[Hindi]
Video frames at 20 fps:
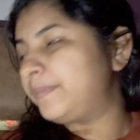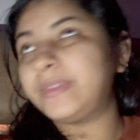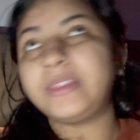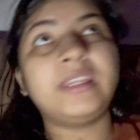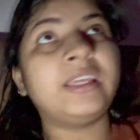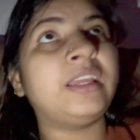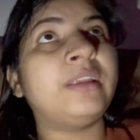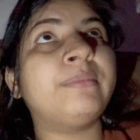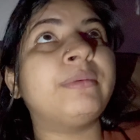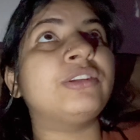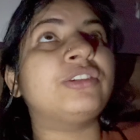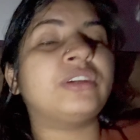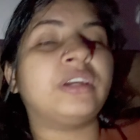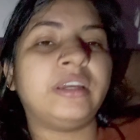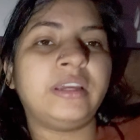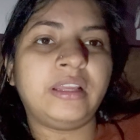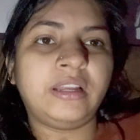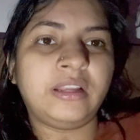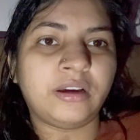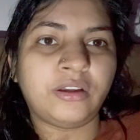तीन बज
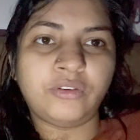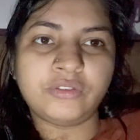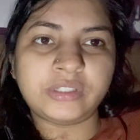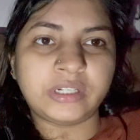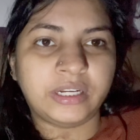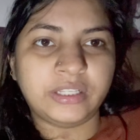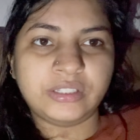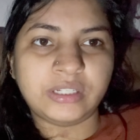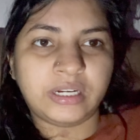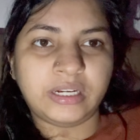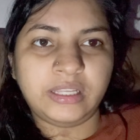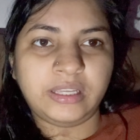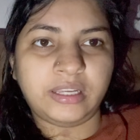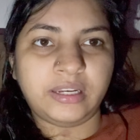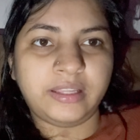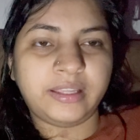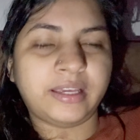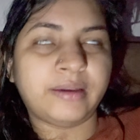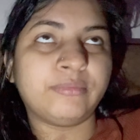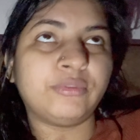गए लगा लो साढ़े चार
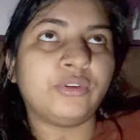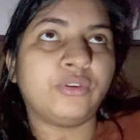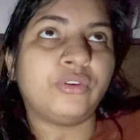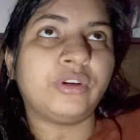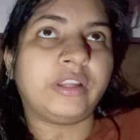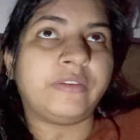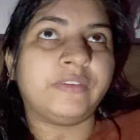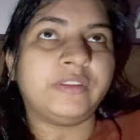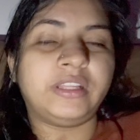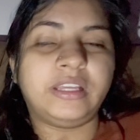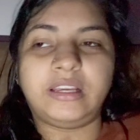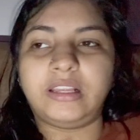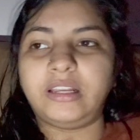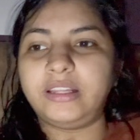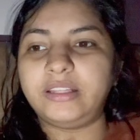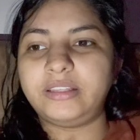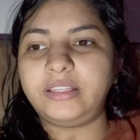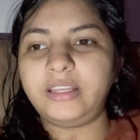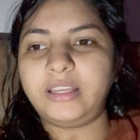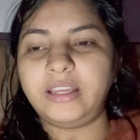निकलेंगे हम तो ओ टी देख
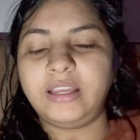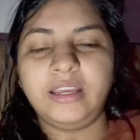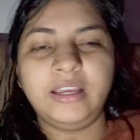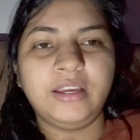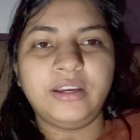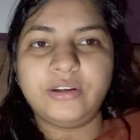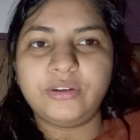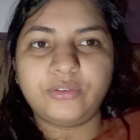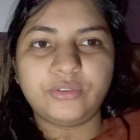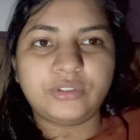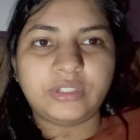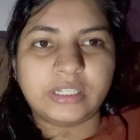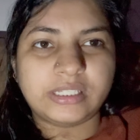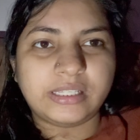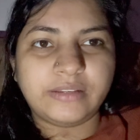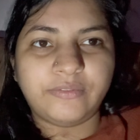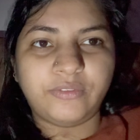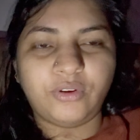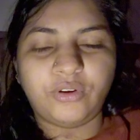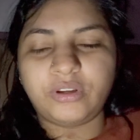लेते हैं कुछ
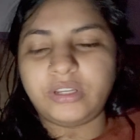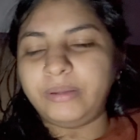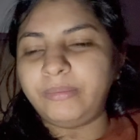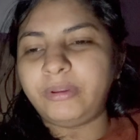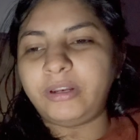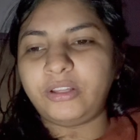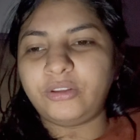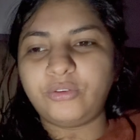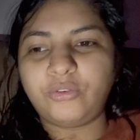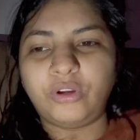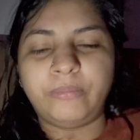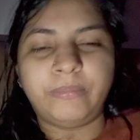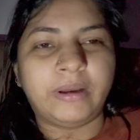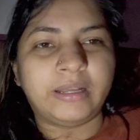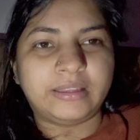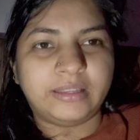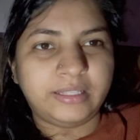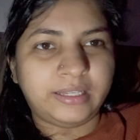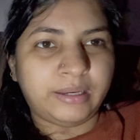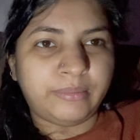ऐसे ब्लॉग नहीं बनना तो कोई
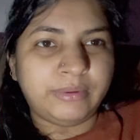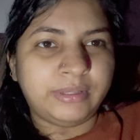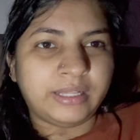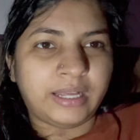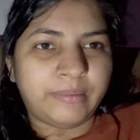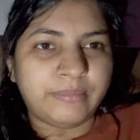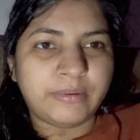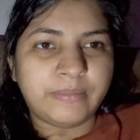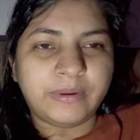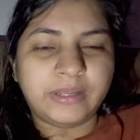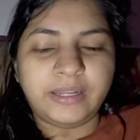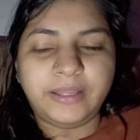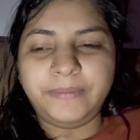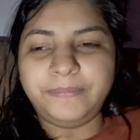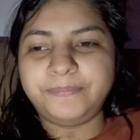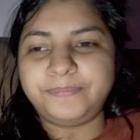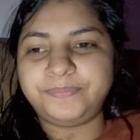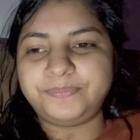बात नहीं कभी ना भी बने